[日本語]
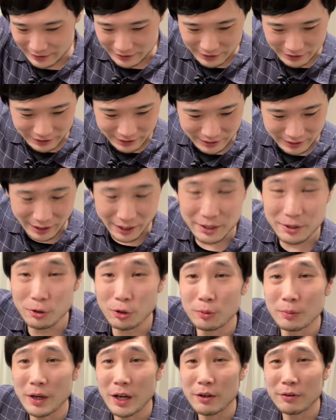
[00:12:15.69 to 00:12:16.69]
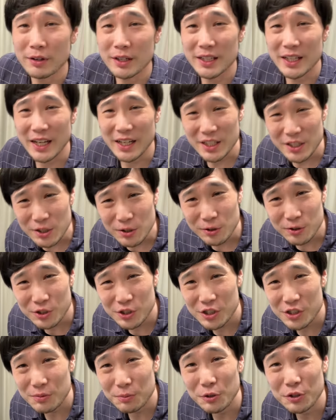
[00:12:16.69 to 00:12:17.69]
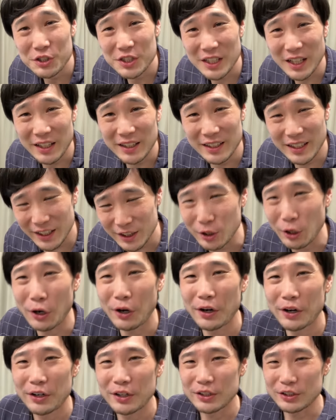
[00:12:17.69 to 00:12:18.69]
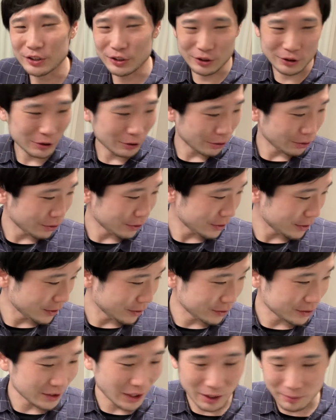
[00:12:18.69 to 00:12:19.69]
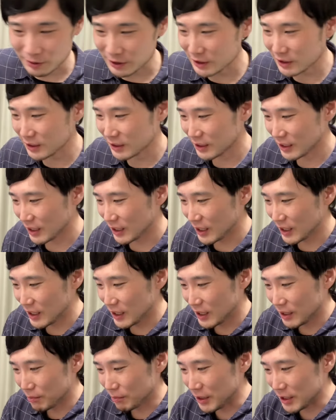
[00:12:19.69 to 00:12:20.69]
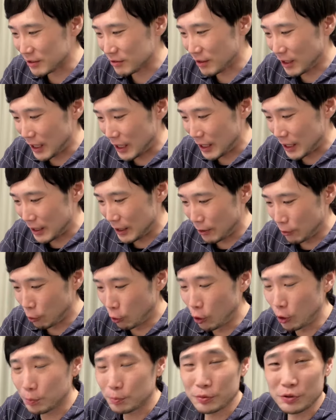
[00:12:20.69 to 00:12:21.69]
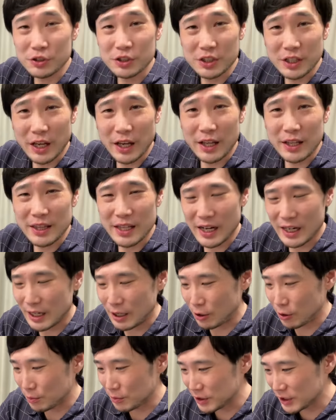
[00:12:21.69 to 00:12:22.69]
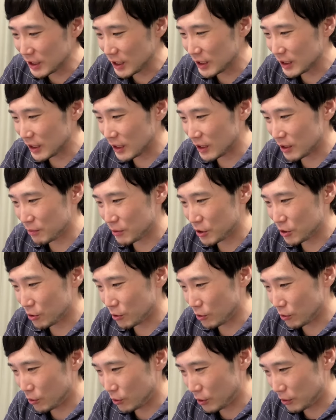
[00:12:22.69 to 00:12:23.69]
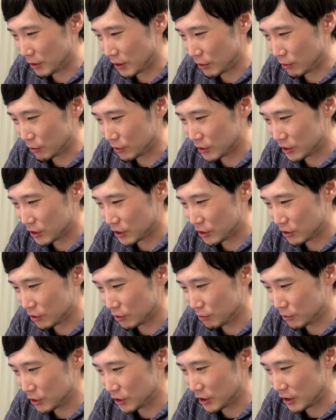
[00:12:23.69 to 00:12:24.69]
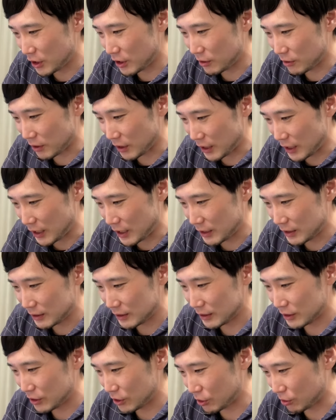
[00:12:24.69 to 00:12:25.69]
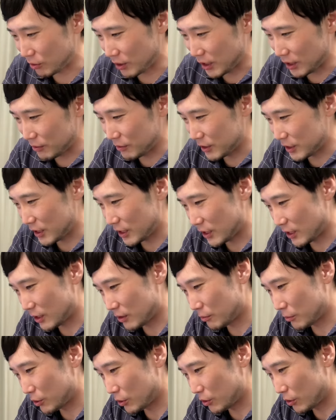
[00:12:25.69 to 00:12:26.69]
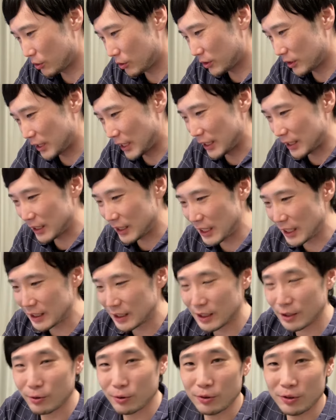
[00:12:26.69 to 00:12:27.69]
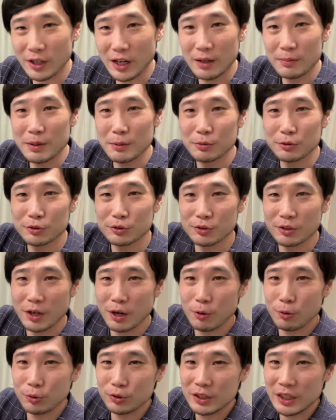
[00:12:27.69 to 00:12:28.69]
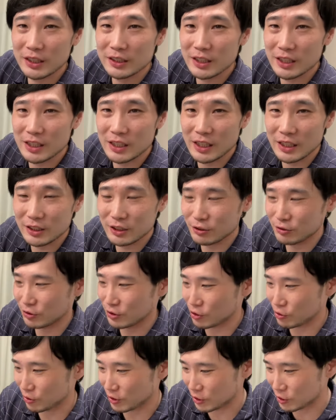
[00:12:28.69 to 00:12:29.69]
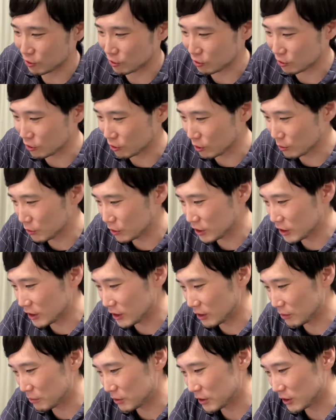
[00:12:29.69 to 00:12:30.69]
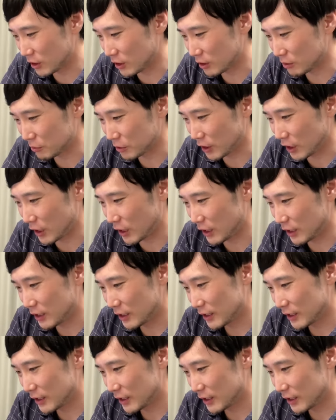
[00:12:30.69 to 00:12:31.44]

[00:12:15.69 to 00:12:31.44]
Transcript: 一体お前は何を注文したんだいというところでございます。まずはオープンして中を見ていただきましょう。これはこっちの向きでいいのかなちょっとわかりませんけども。な、なんでこの紙袋がこう縦になってるんでしょうかちょっとそれも気になりますけれどもね。